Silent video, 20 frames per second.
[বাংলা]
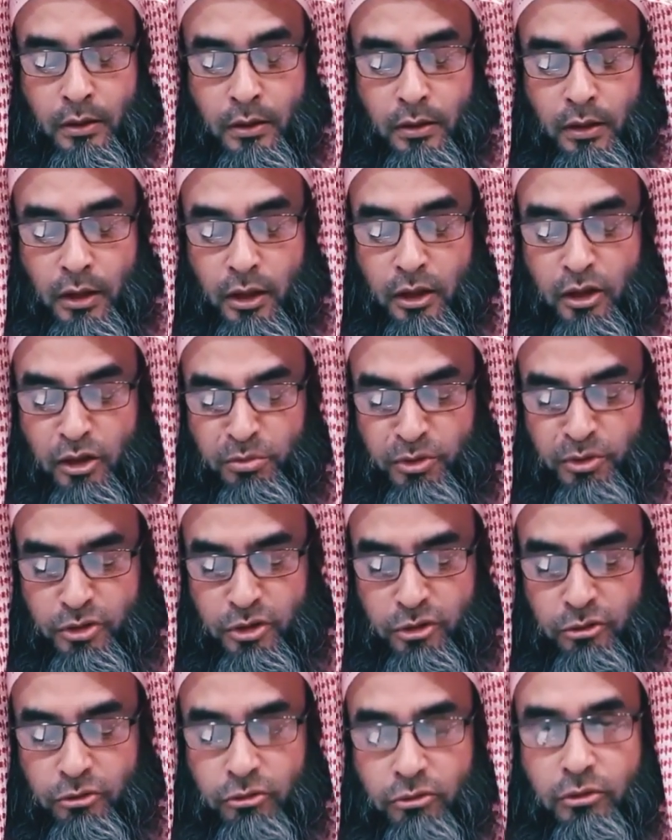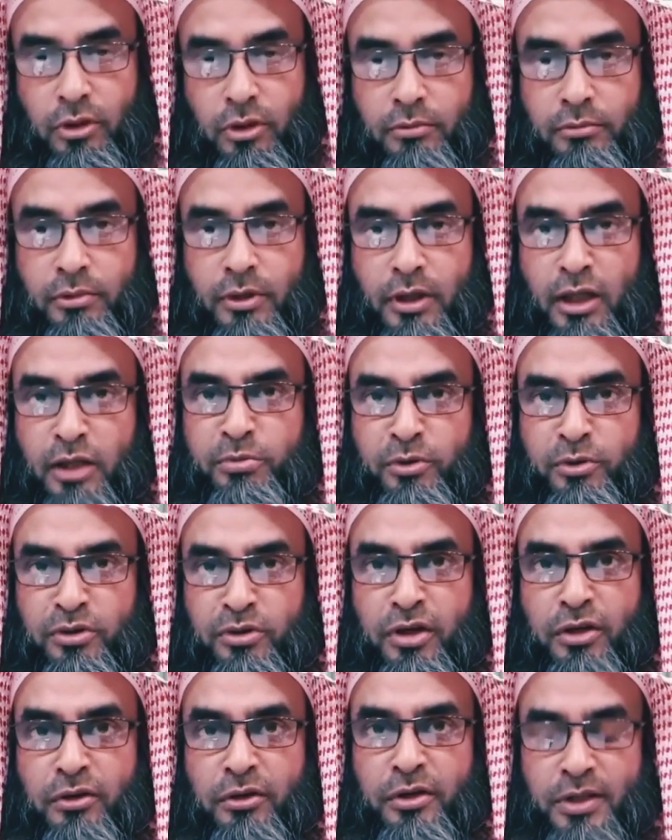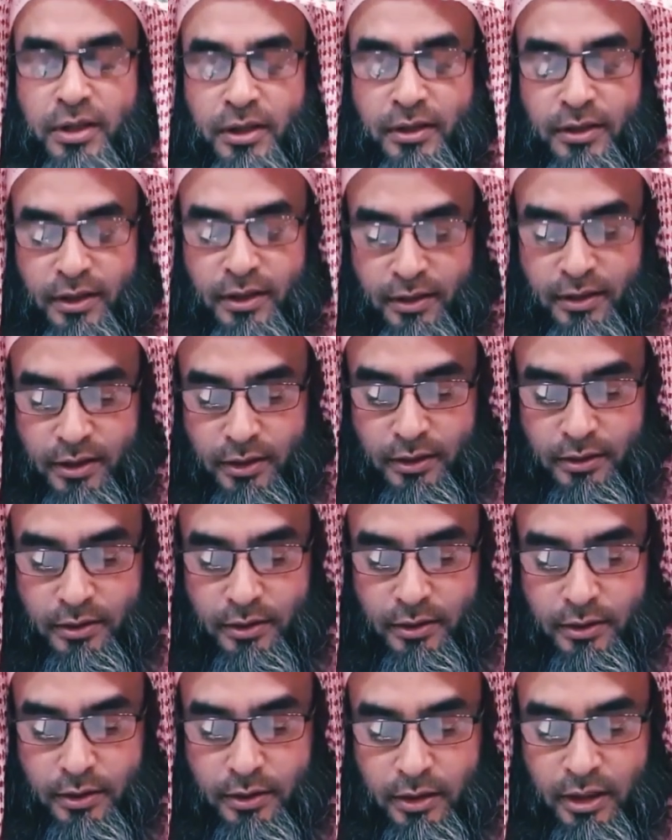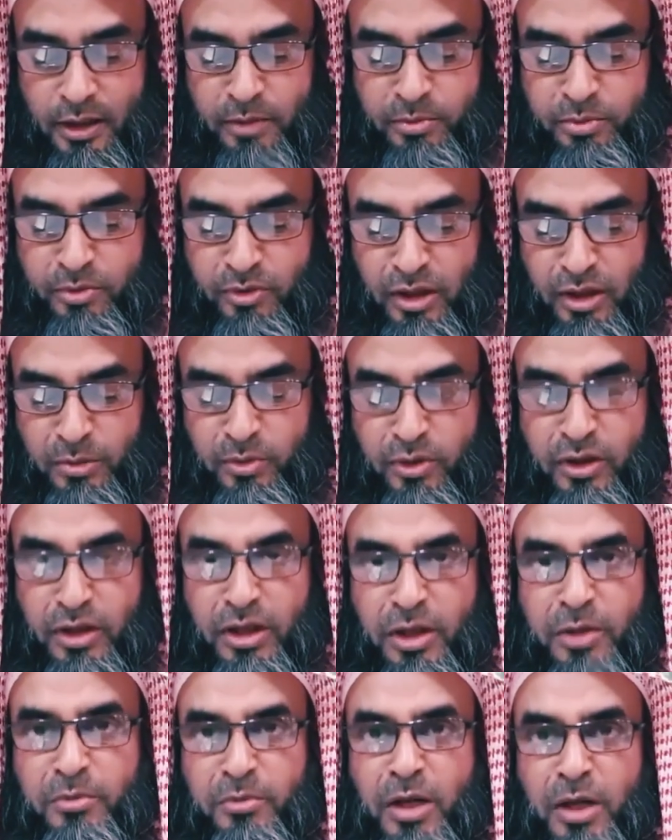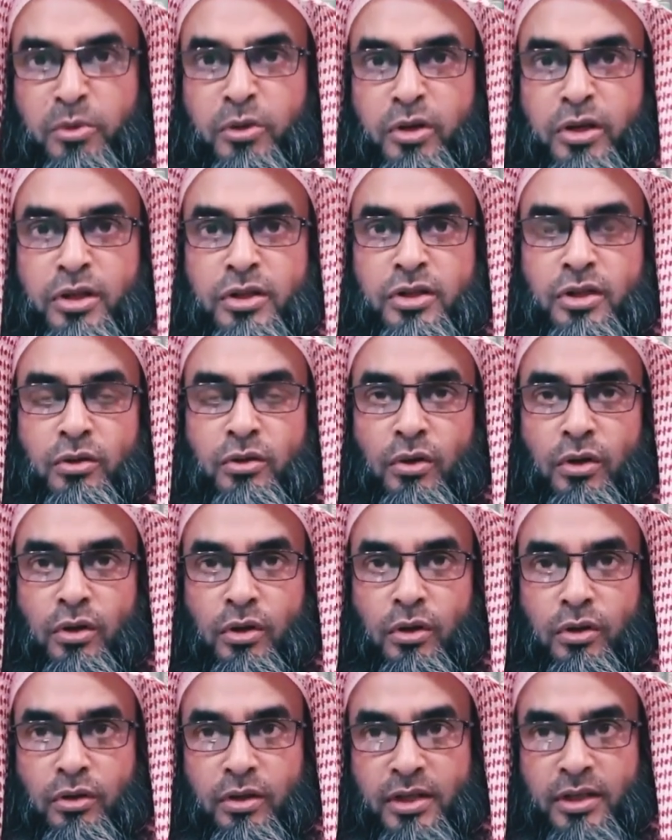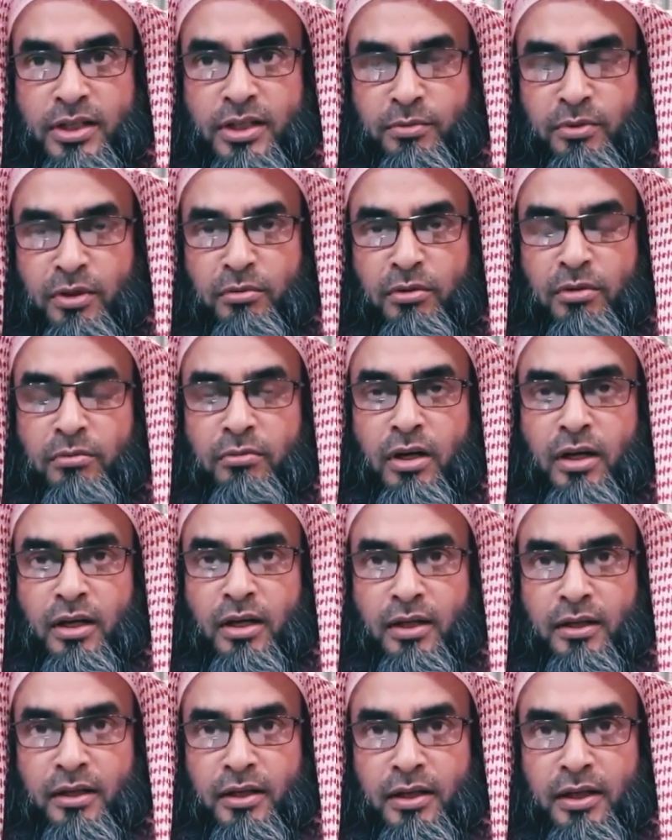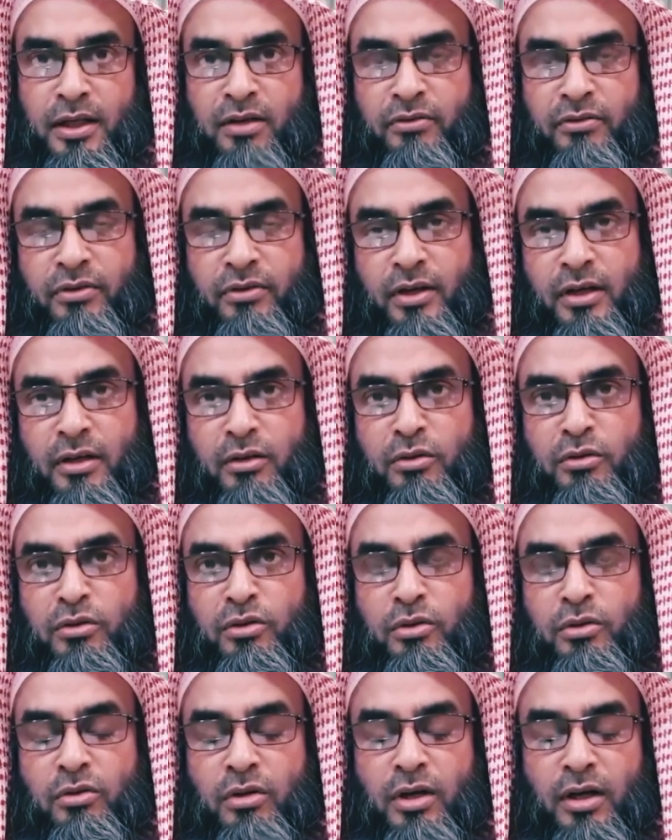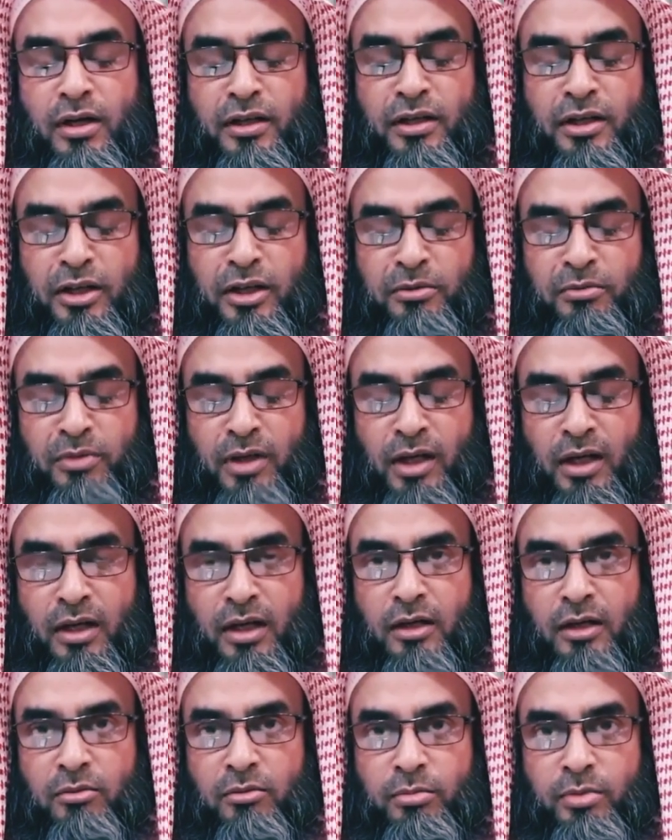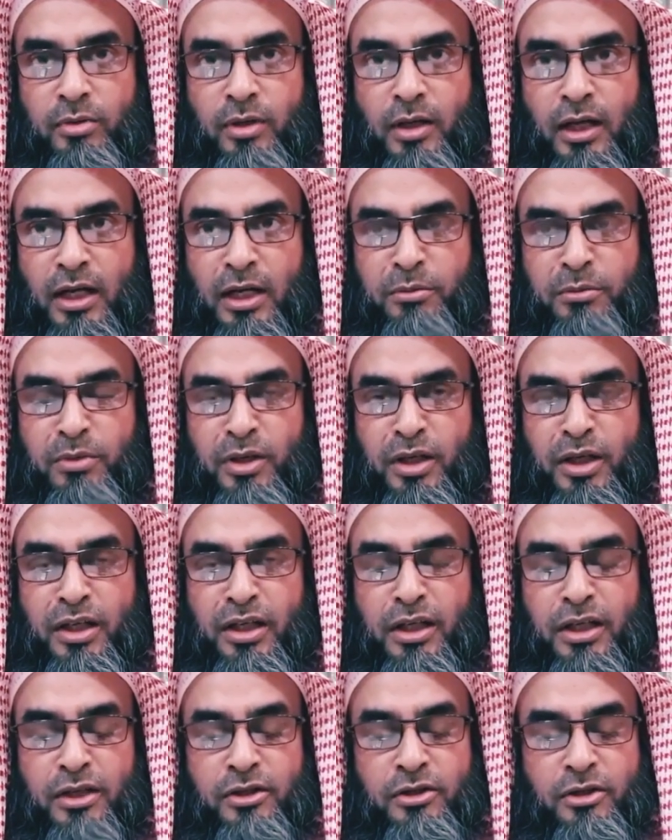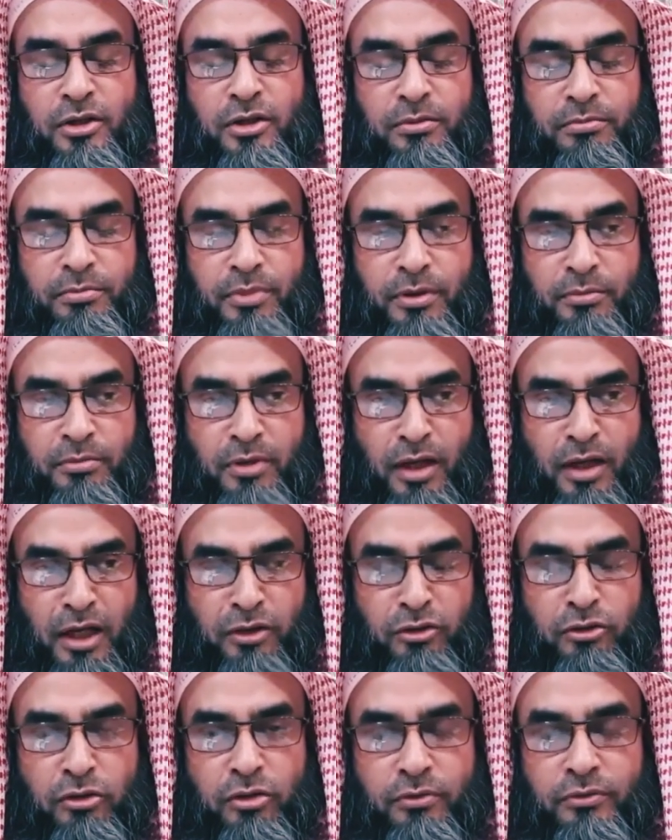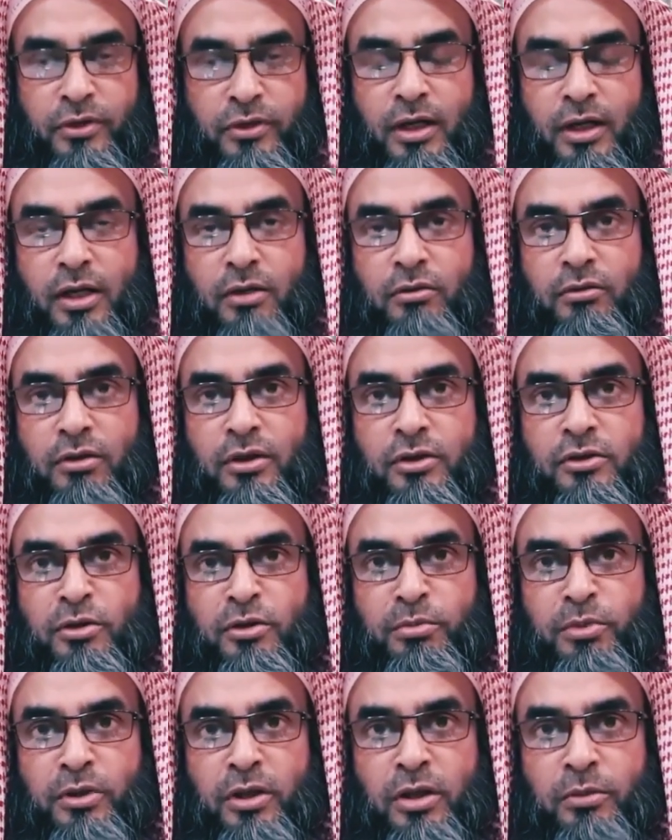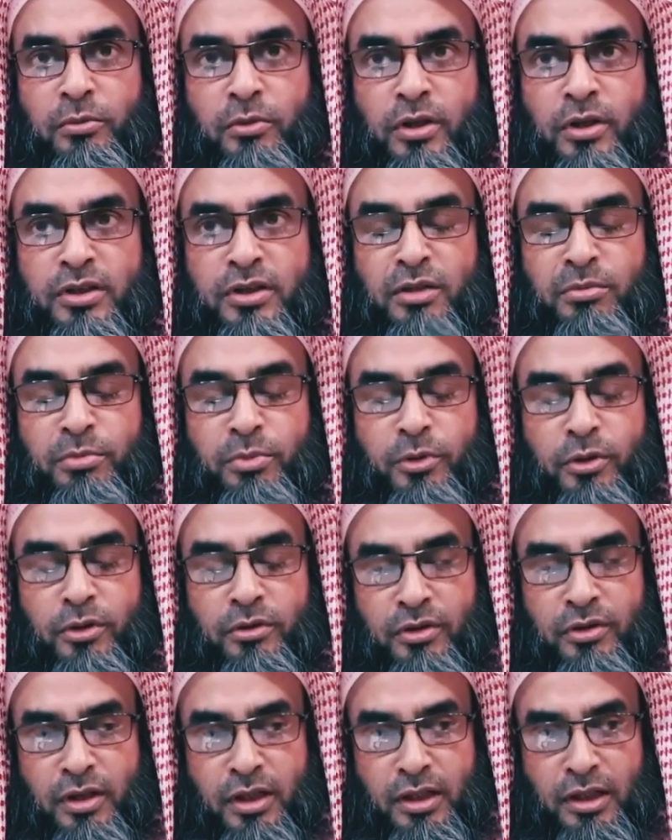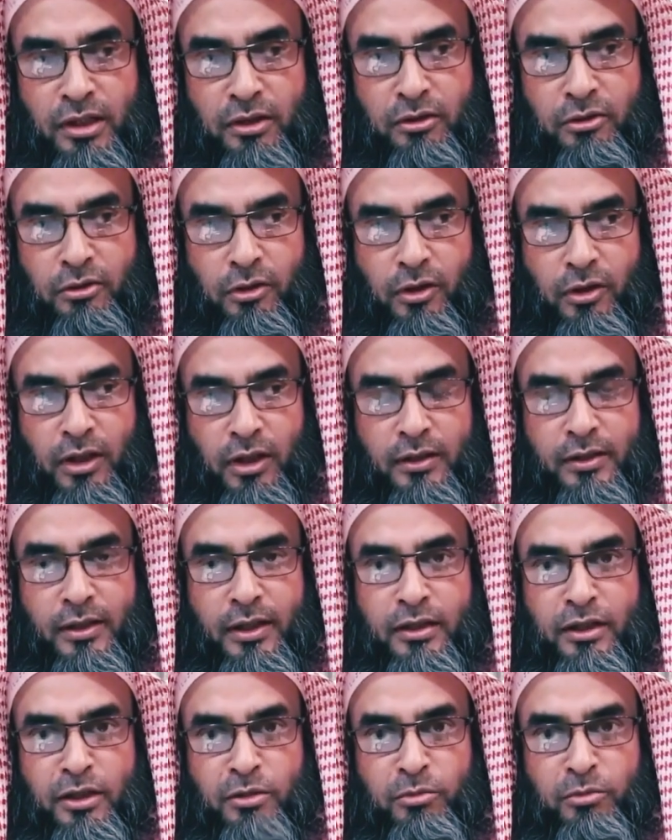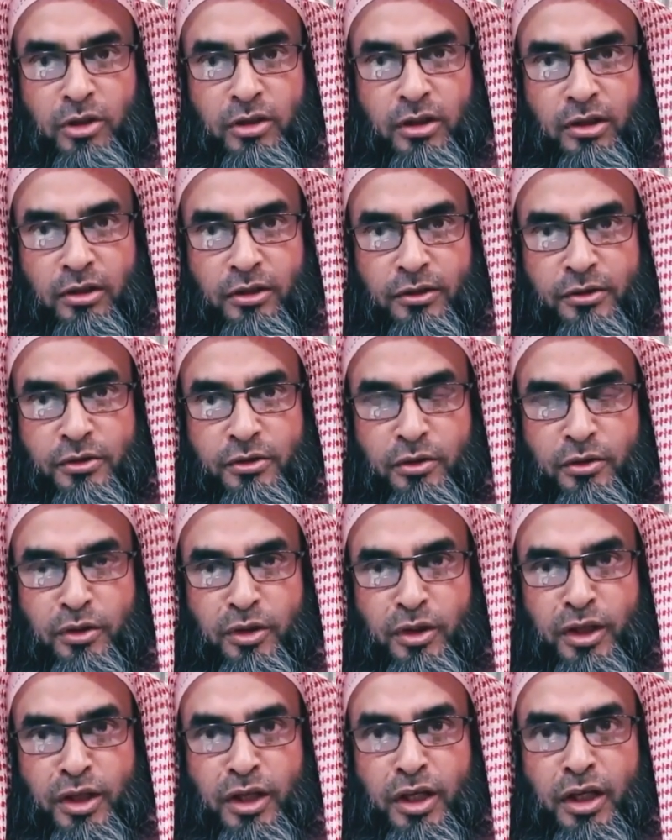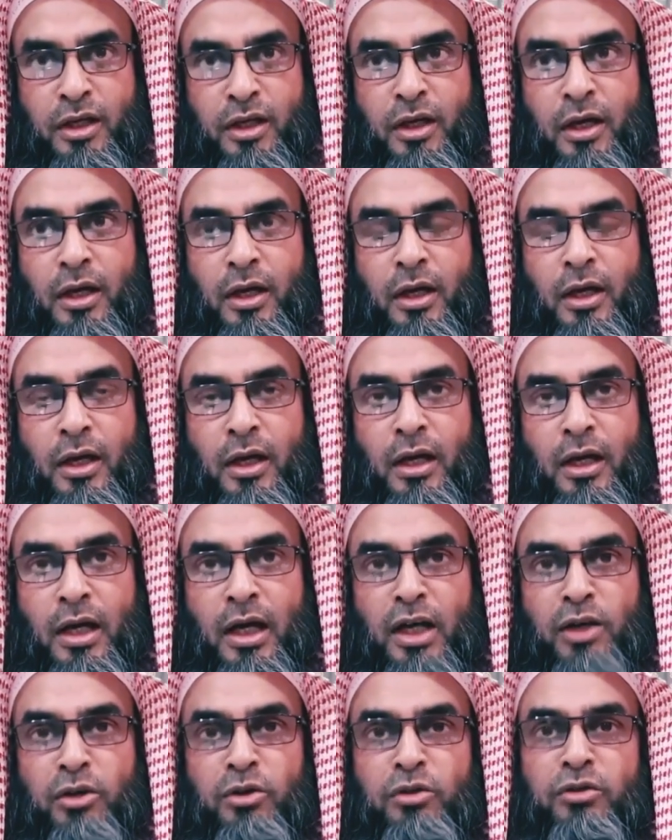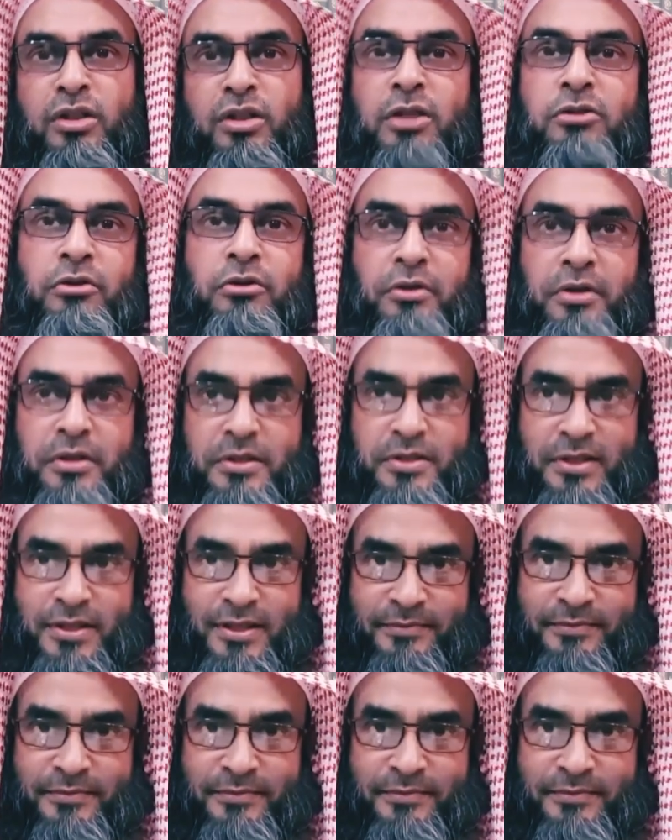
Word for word: এরকমই যতগুলি বিদাতপন্থী রয়েছে তাদের আপন আপন ইমাম রয়েছে কুল্ল হিজবিন ইমা আলাদেহি ফারে হন কোরআনে কেরিমে আল্লাহ রব্বুল আলমিন এইসব বিভ্রান্ত ফিরকাগুলি সম্পর্কে বলেছেন প্রত্যেকটি দল তাদের মতাদর্শ নিয়ে আনন্দিত রয়েছে